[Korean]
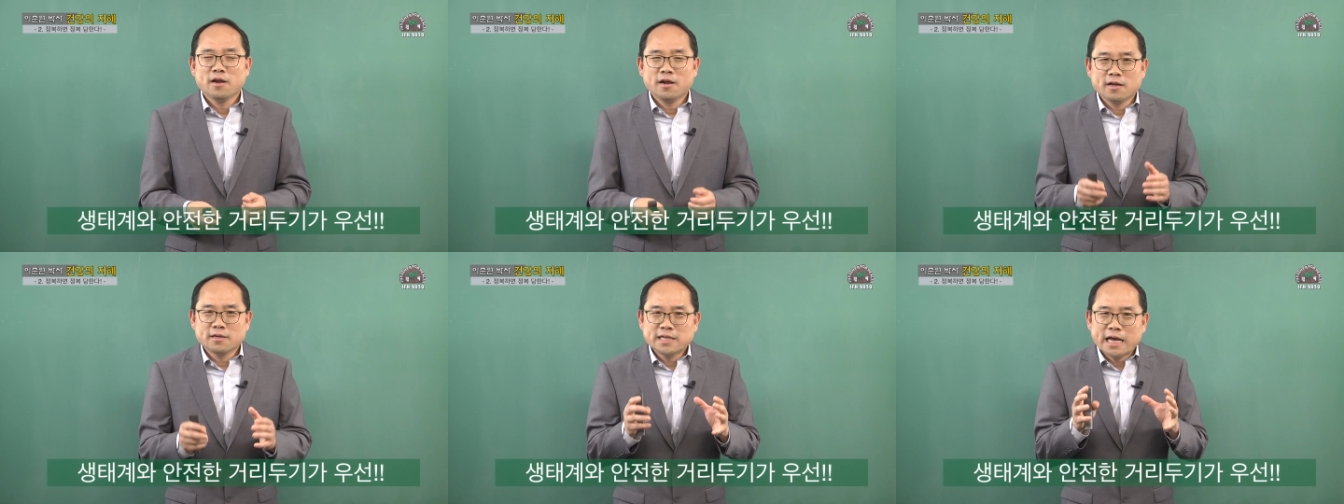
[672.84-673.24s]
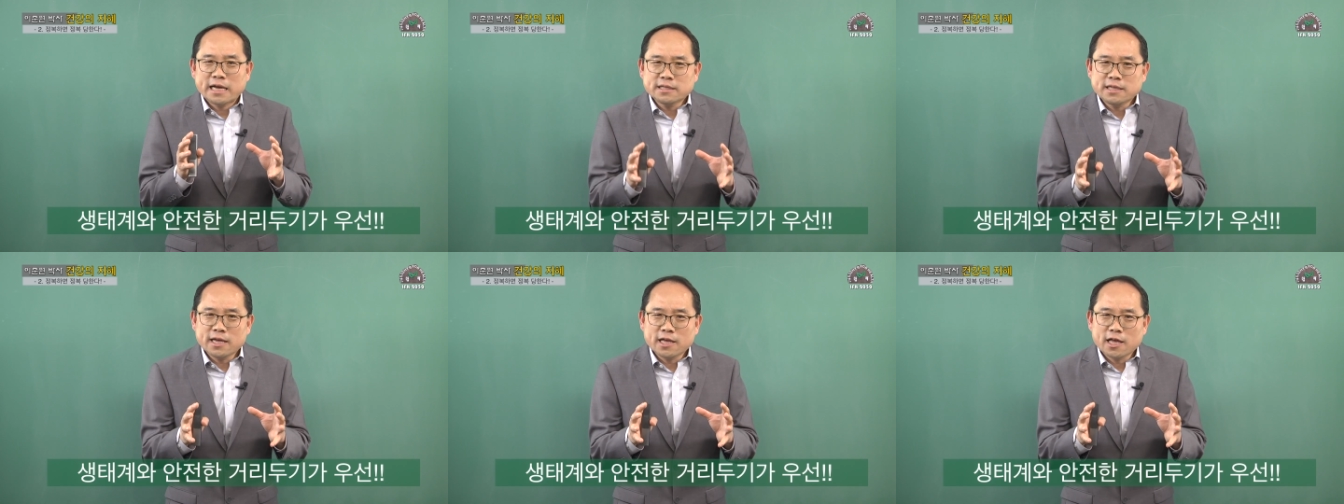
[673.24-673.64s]
어,
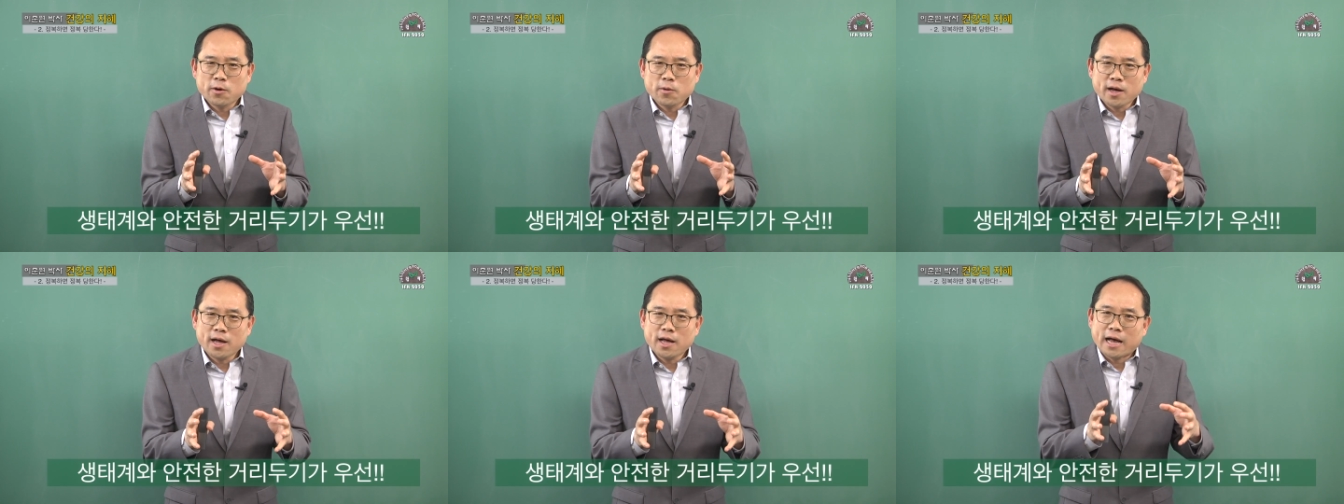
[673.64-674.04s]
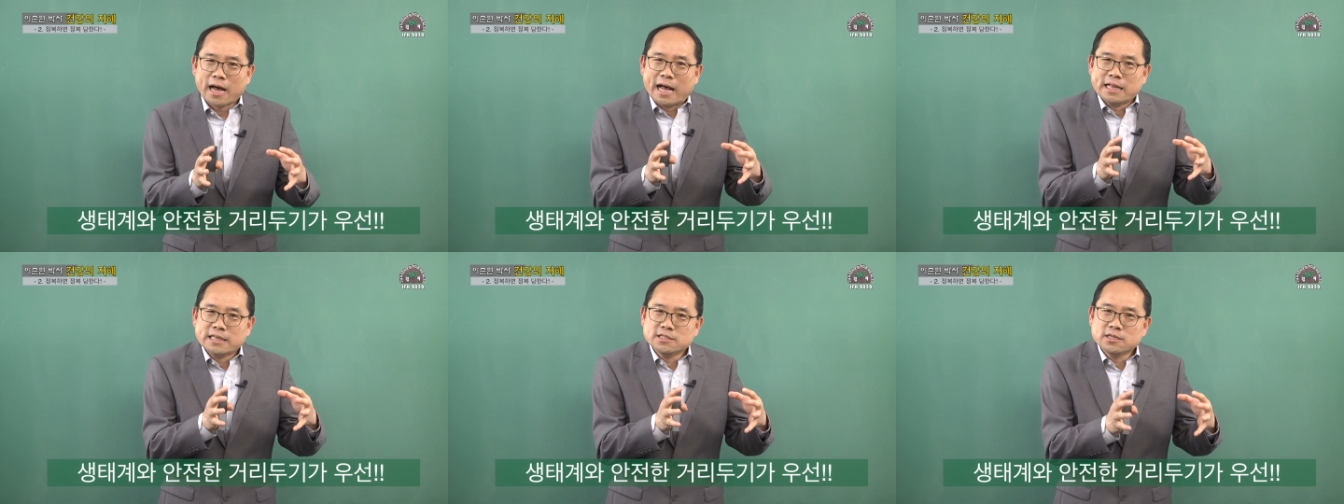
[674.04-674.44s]
생태계와
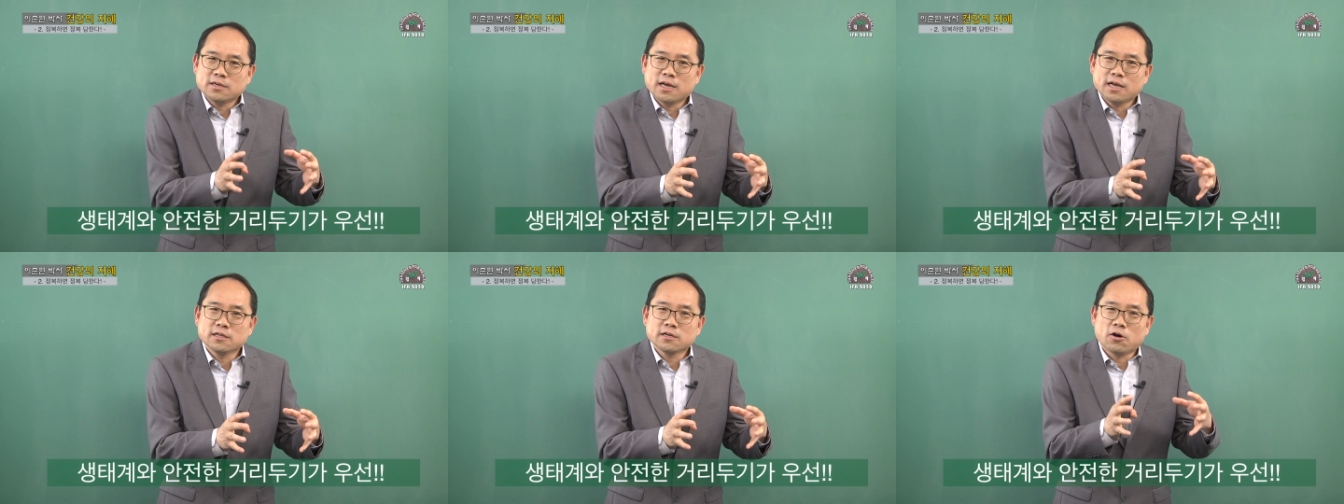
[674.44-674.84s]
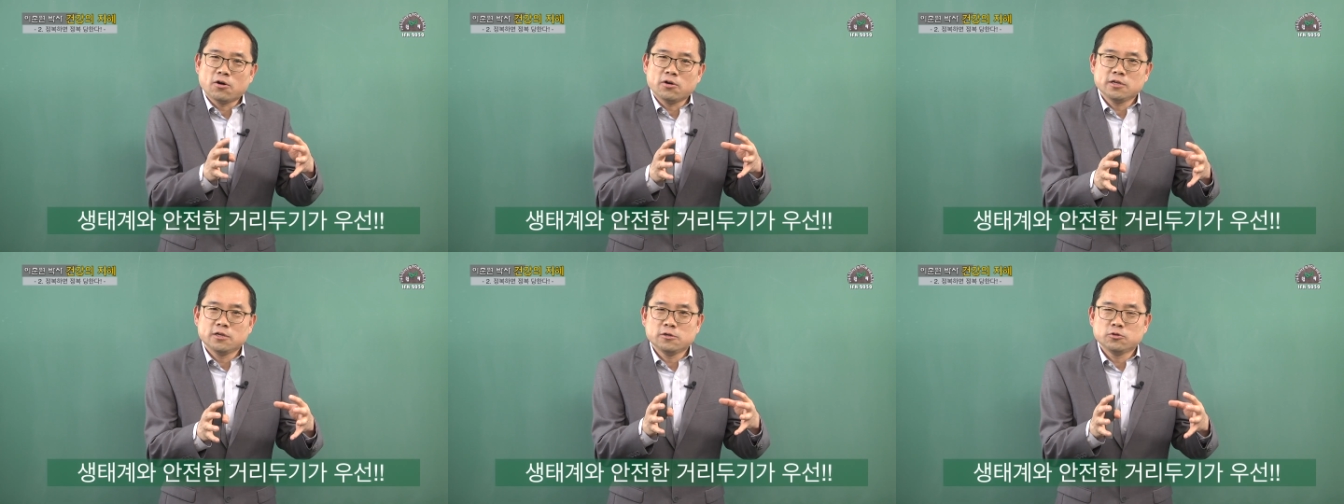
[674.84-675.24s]
안전한
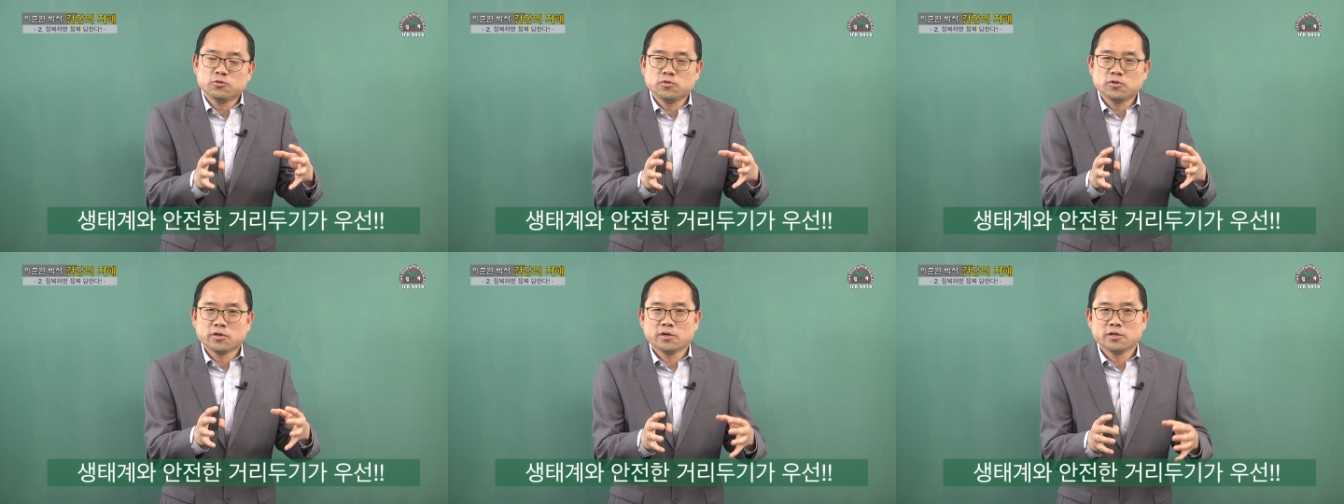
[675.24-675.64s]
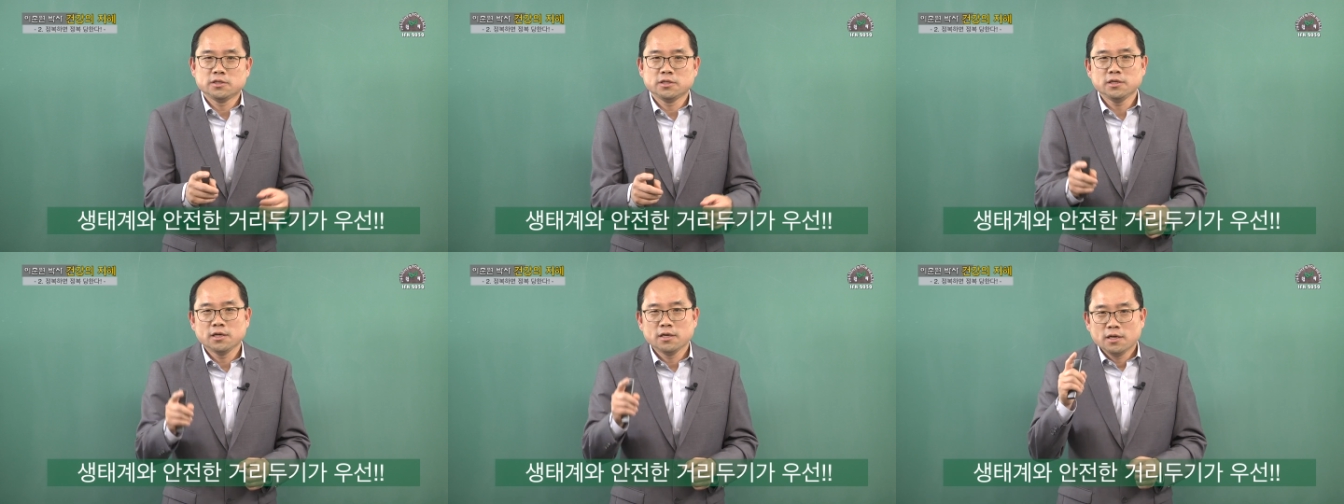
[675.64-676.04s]
거리를 두는
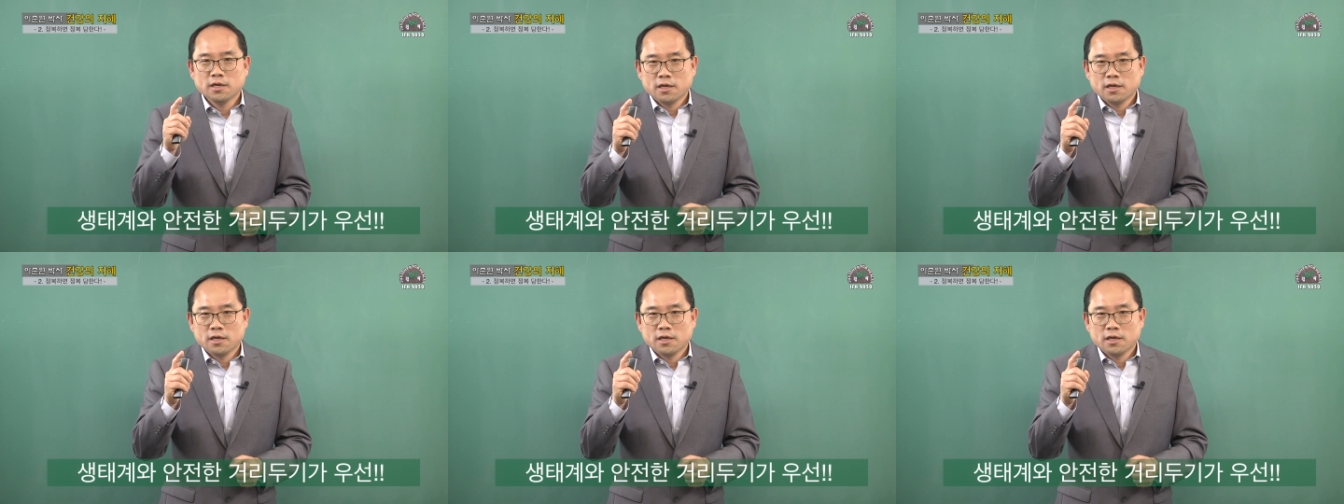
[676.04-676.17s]
것이